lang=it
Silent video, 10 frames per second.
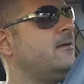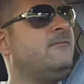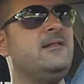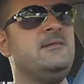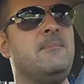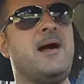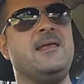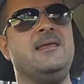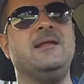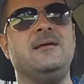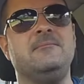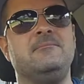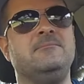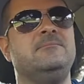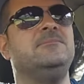vado in macchina,
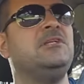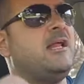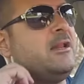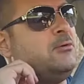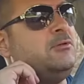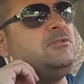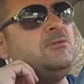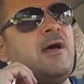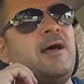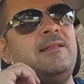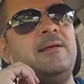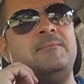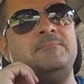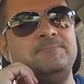c'è l'aria condizionata,